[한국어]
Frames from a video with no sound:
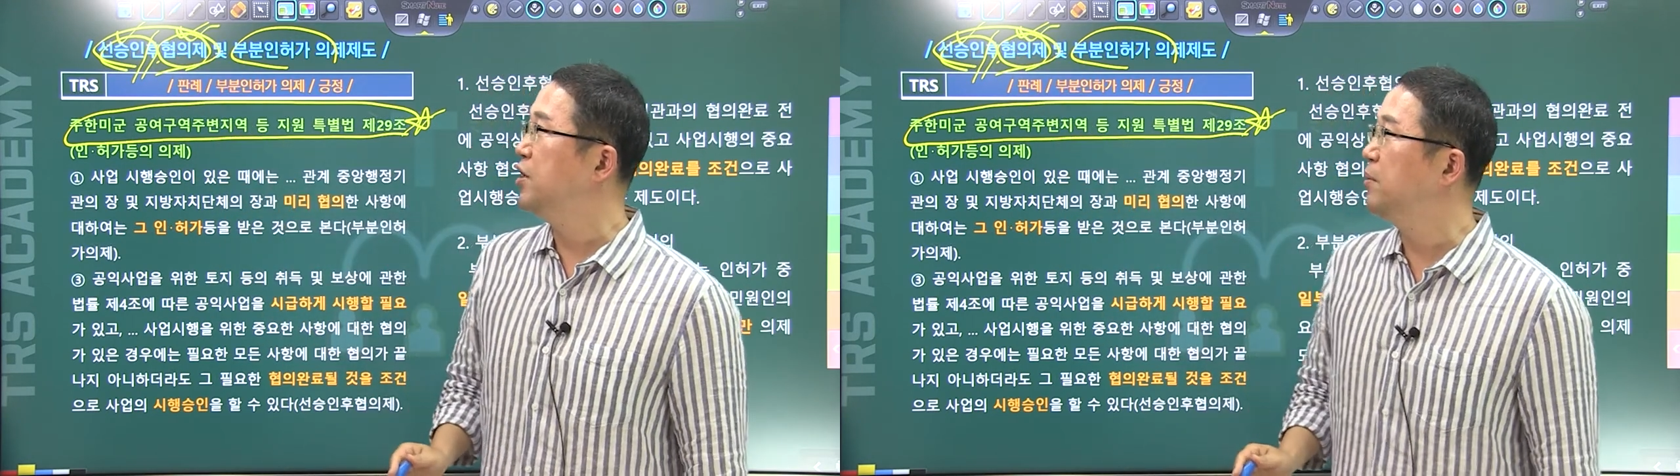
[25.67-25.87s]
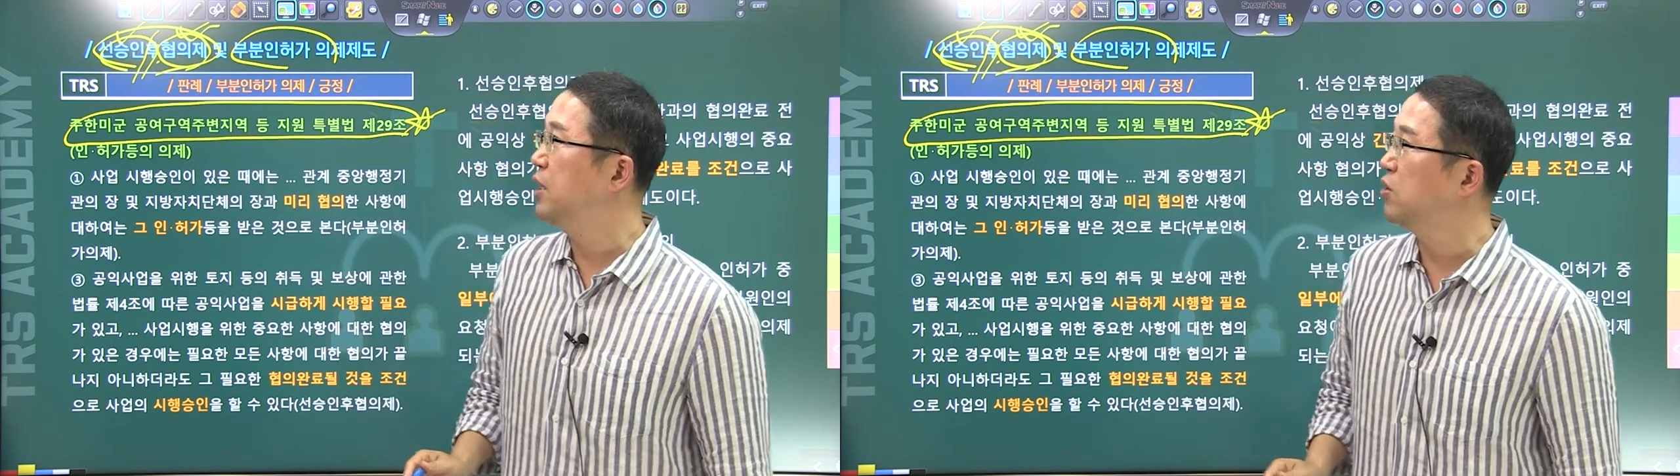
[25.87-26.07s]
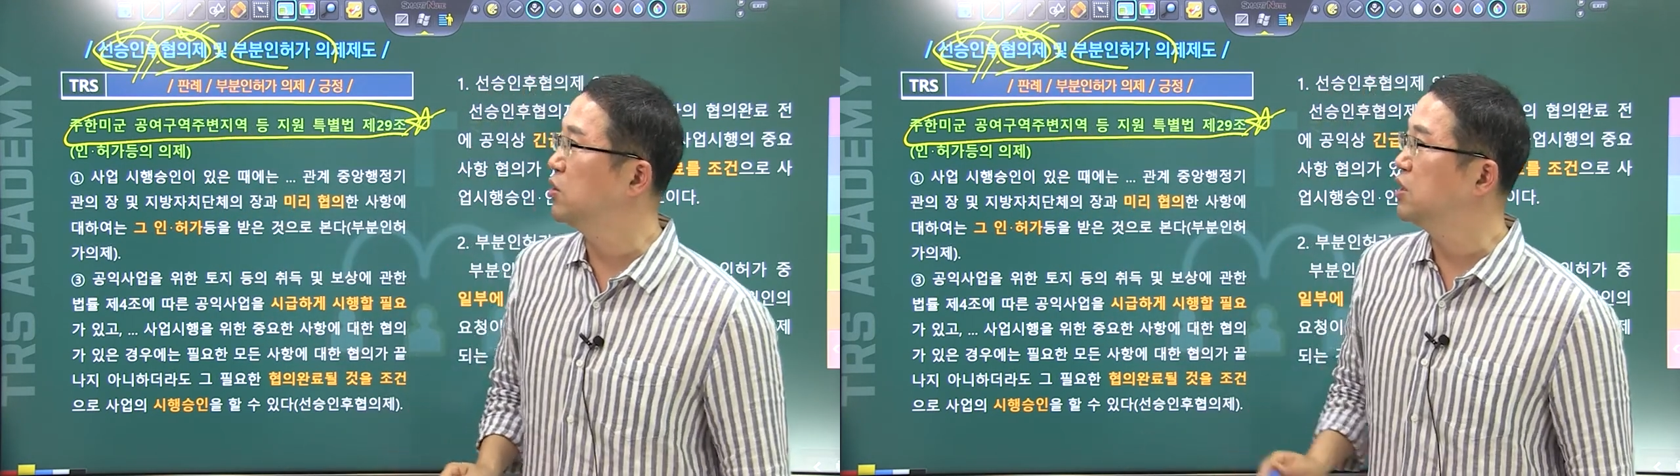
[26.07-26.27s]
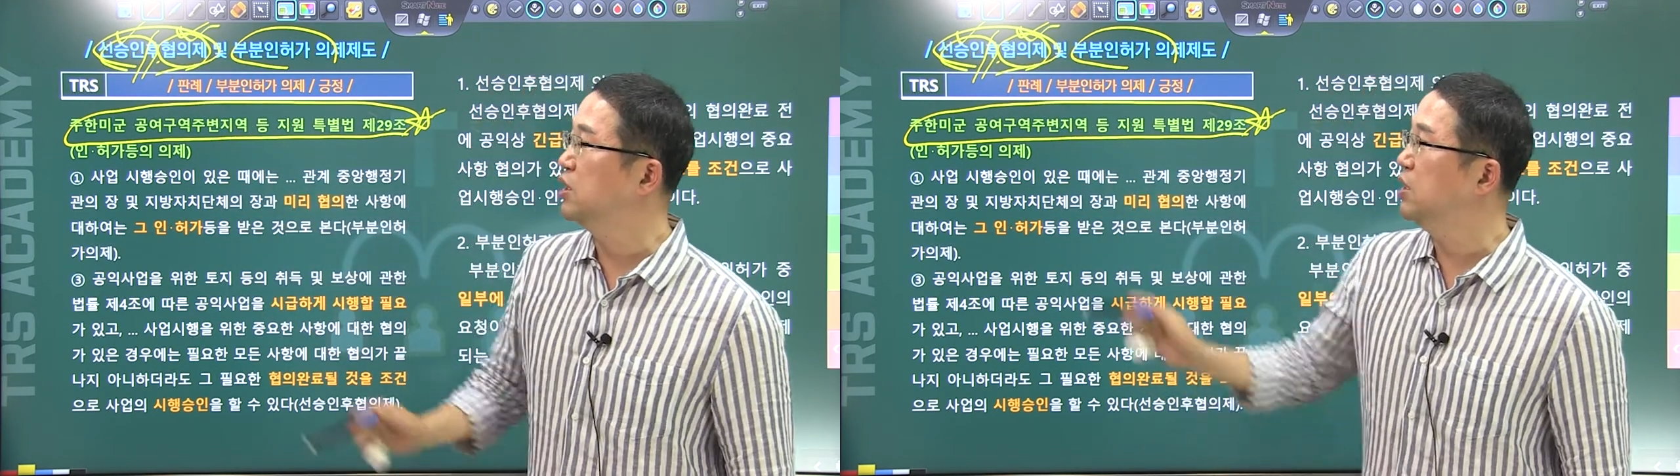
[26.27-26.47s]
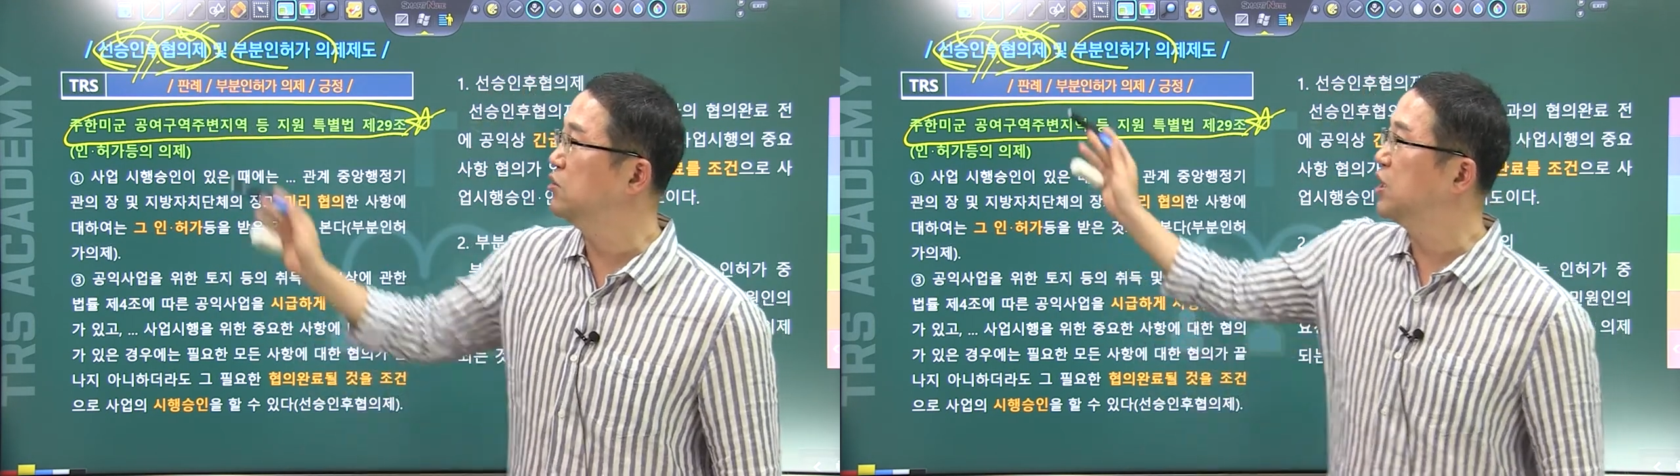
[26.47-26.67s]
협의를
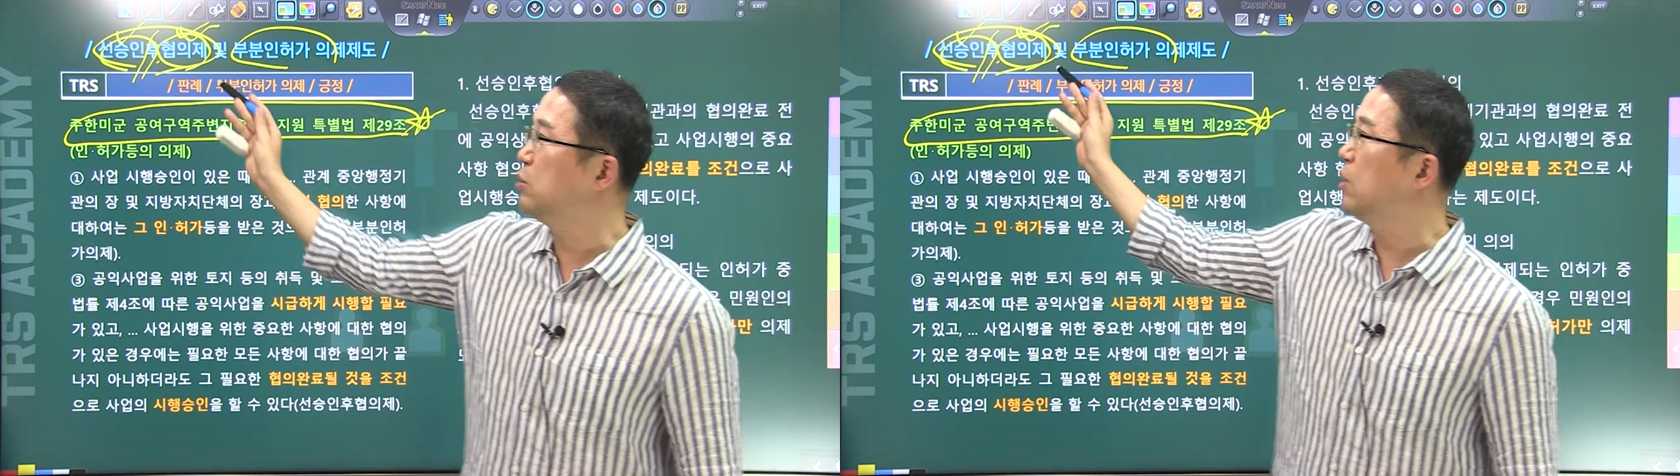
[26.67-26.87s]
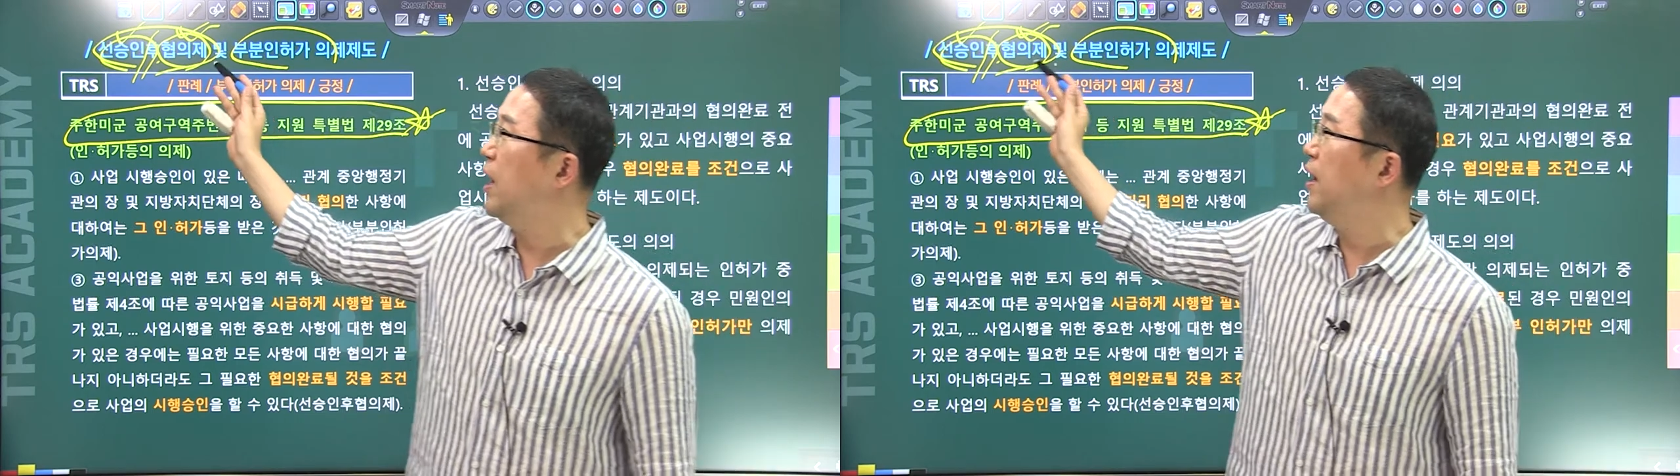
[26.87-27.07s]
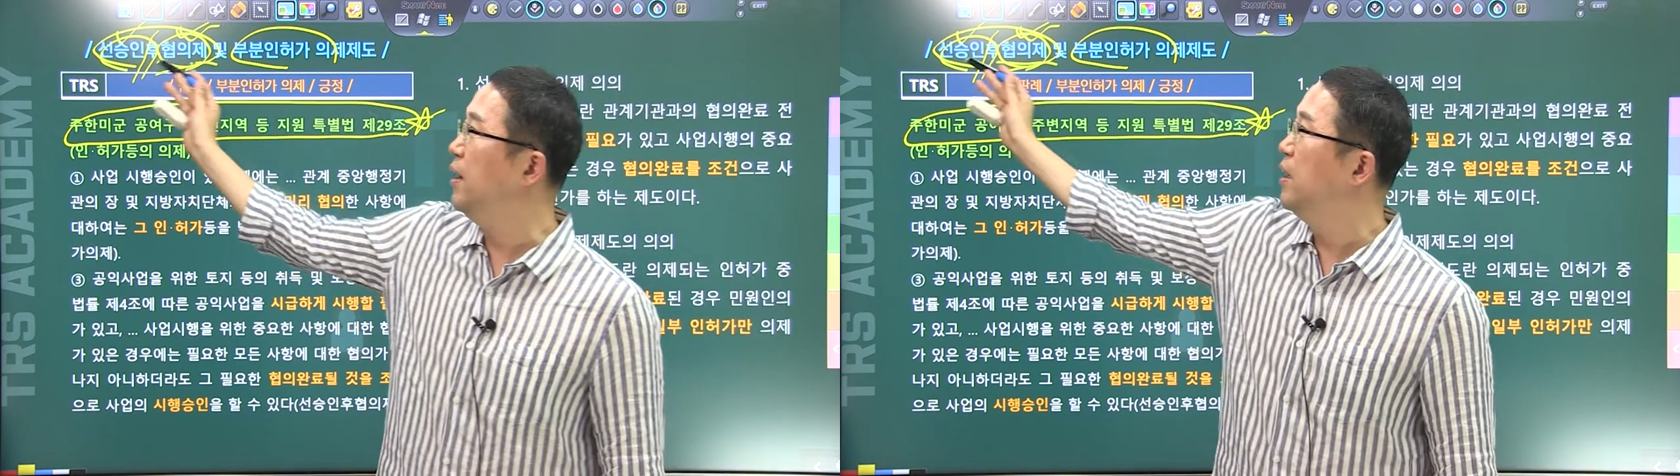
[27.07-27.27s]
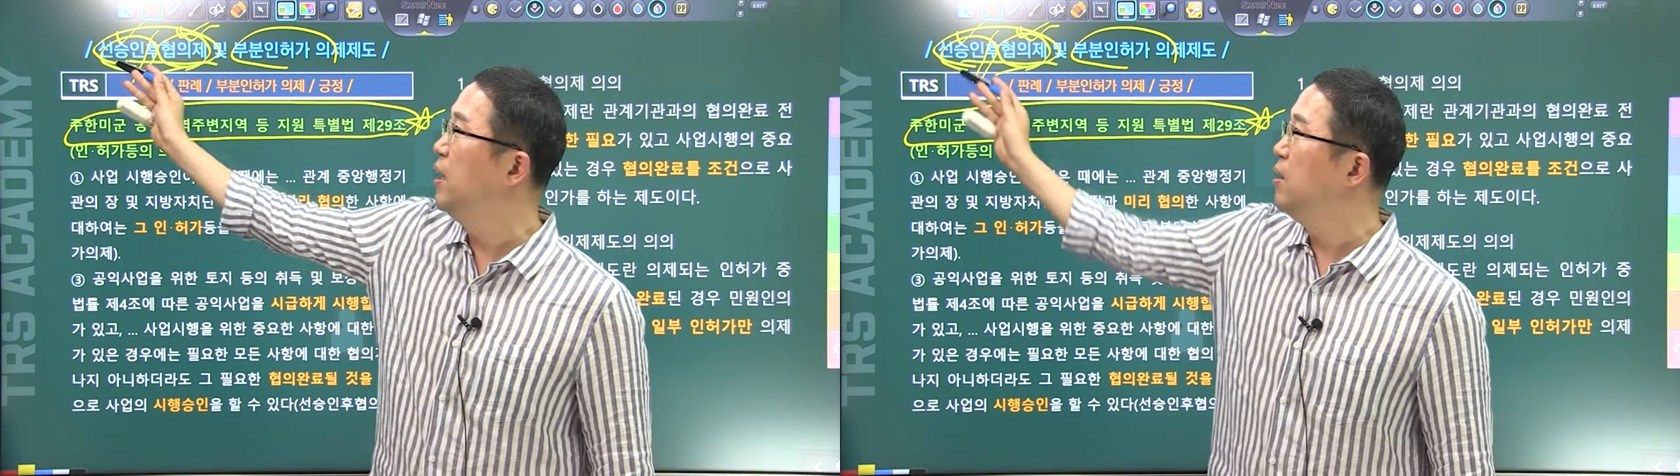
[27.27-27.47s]
거치는 이런 제도가